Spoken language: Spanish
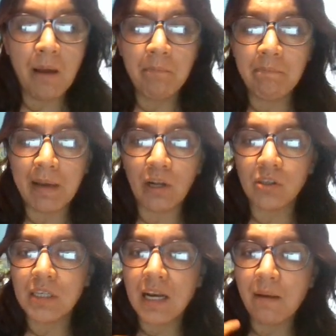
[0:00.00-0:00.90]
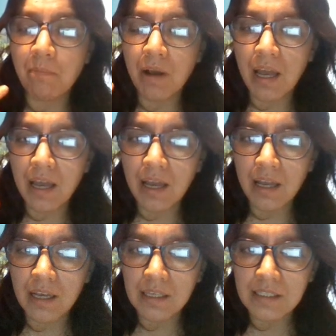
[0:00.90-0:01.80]
Pero
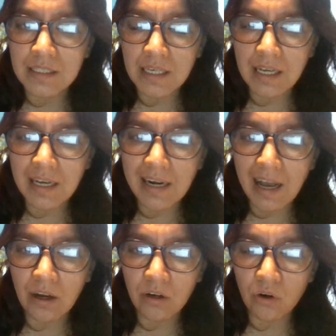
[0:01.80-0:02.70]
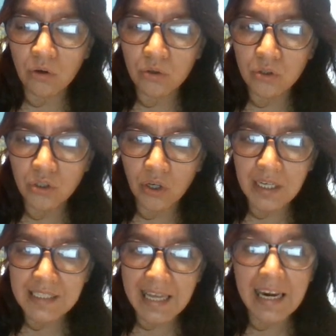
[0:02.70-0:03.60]
eh, si, la conjunción
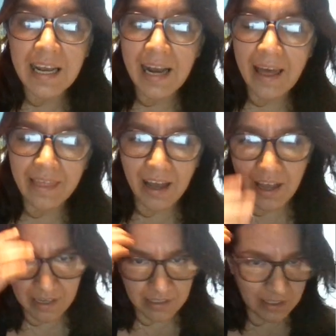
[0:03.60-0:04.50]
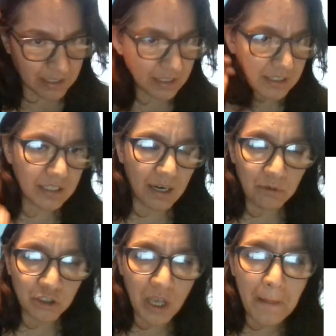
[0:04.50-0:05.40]
está negada, es decir, si
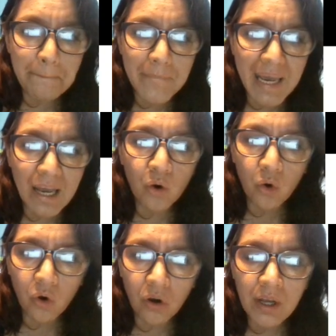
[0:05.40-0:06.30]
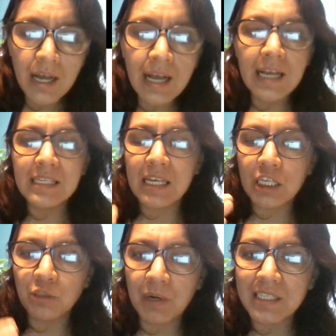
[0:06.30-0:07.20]
tenemos me u, se
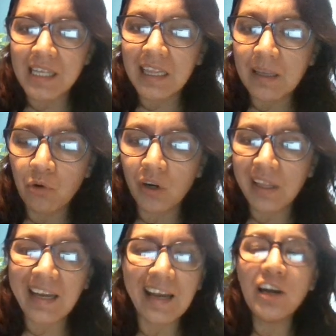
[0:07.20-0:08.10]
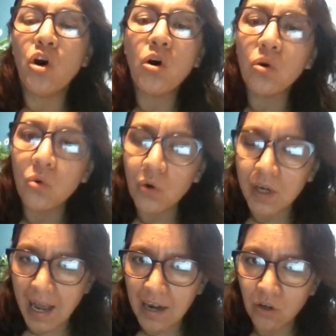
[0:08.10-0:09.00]
expresa el temor de que no
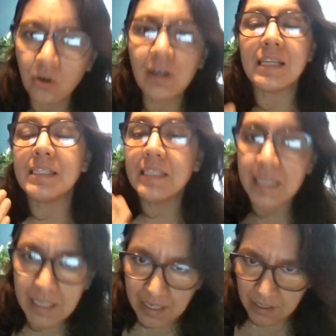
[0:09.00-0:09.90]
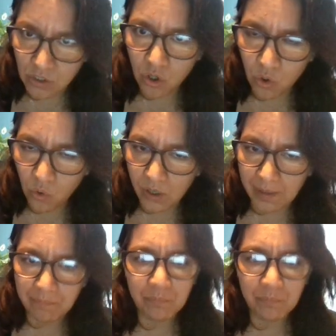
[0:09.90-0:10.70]
ocurra algo que sí quieres que ocurra.